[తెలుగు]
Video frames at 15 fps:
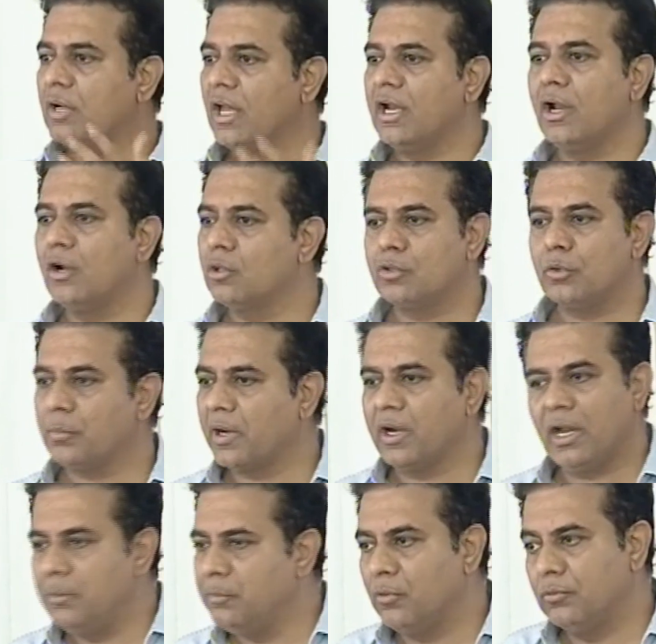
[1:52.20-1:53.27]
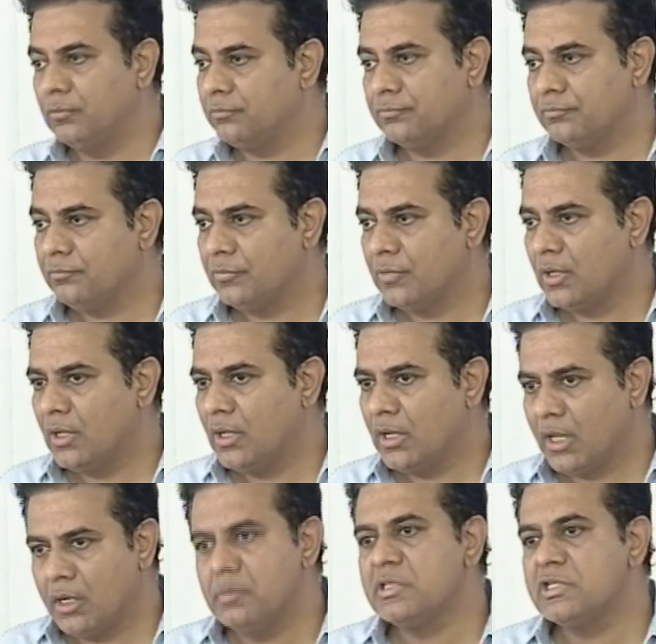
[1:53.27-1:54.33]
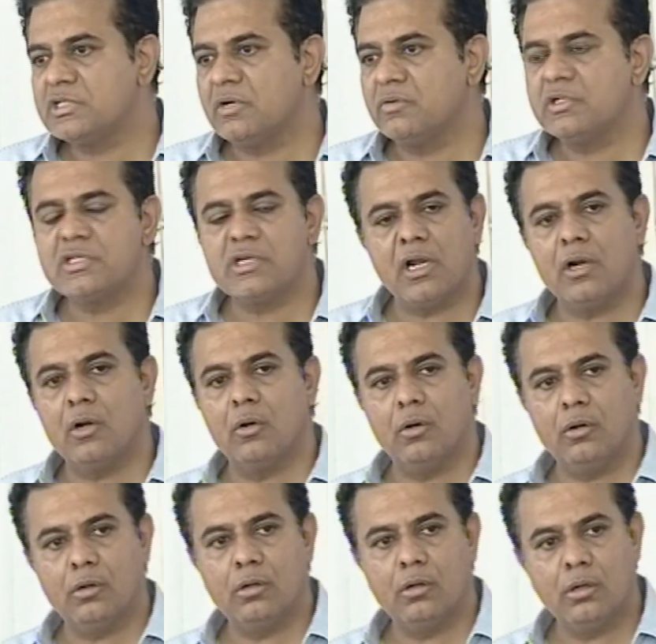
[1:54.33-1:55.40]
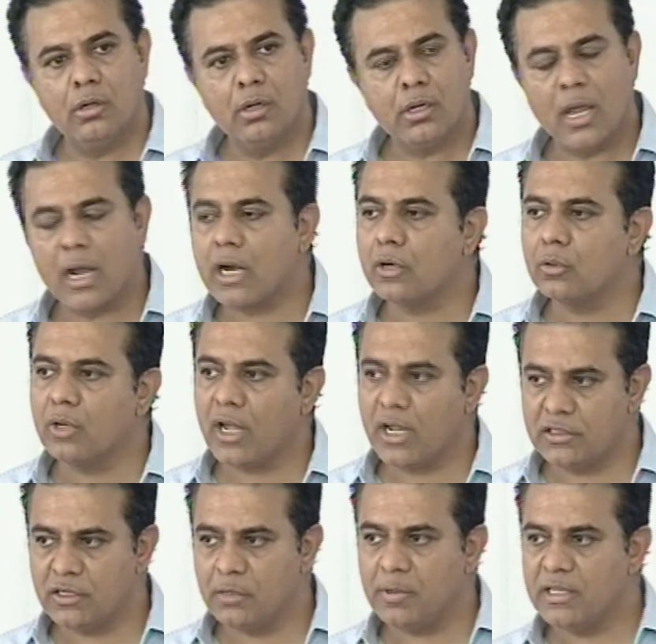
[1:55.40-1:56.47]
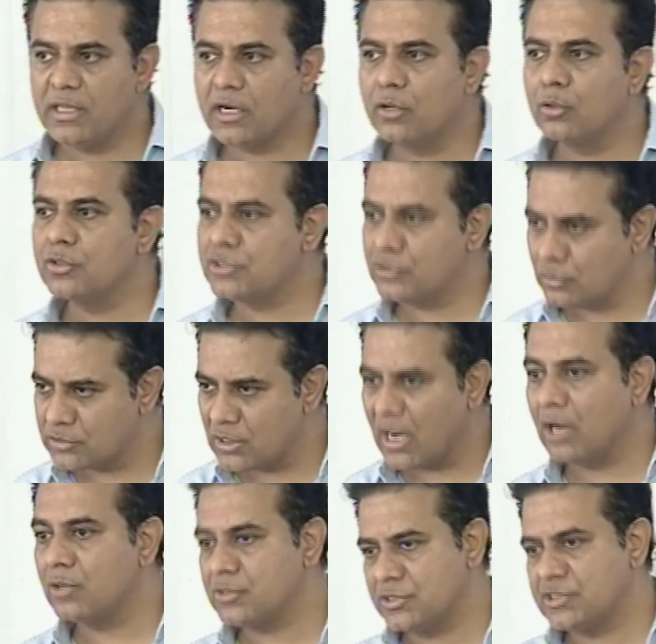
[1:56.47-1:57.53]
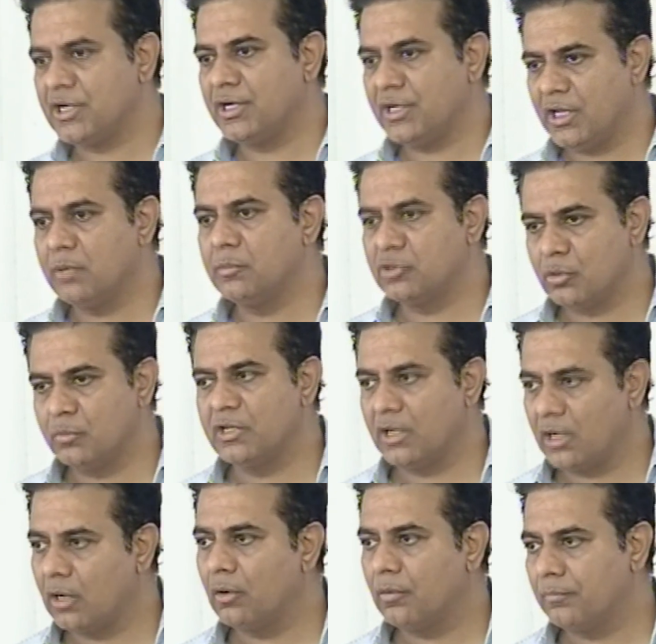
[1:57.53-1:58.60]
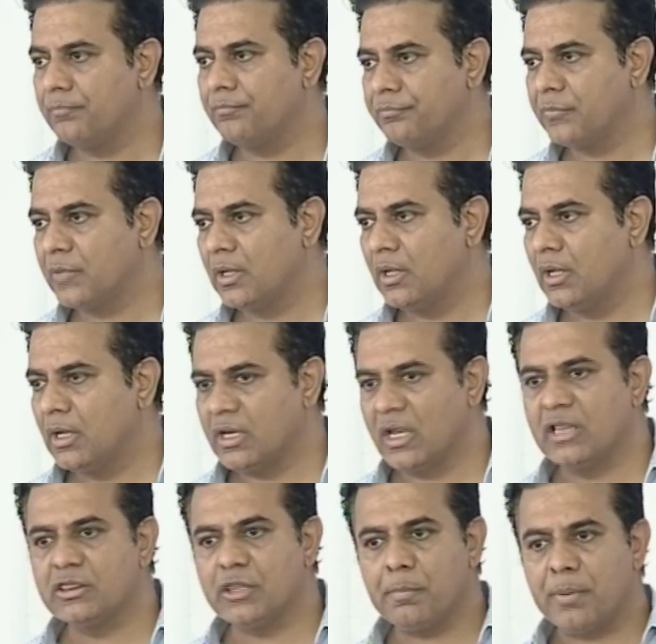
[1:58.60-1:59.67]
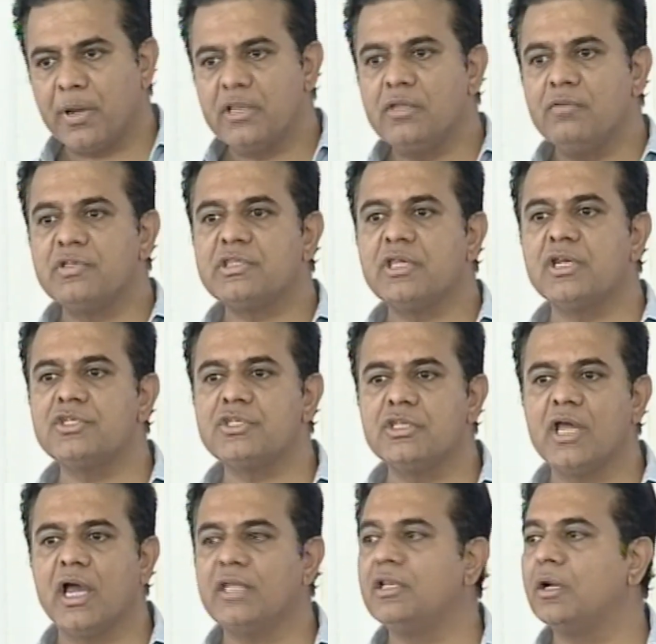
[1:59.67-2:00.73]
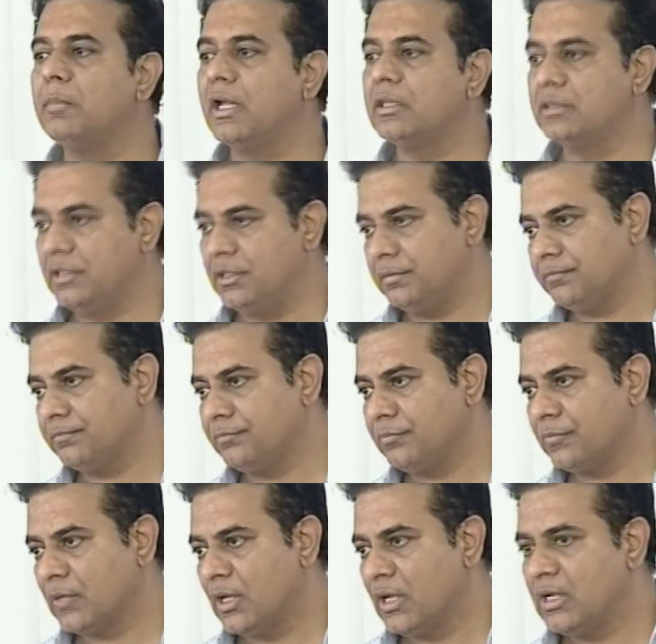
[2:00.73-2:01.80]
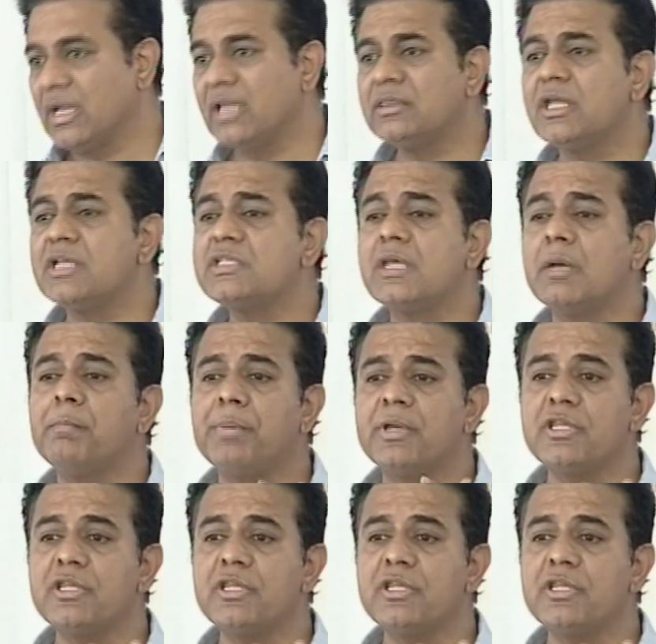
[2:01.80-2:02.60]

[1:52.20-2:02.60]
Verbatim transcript: డైలాగులతో పనులు అయిపోవు ఎనిమిది సంవత్సరాల్లో ఎక్కడున్న హైదరాబాద్ ఎక్కడికి వచ్చింది ఒకసారి ఆలోచన చేయండి ఎనిమిది తొమ్మిది ఏళ్ళల్లో ఎంత పరిధి విస్తరించింది హైదరాబాద్ది ఎంత సంపద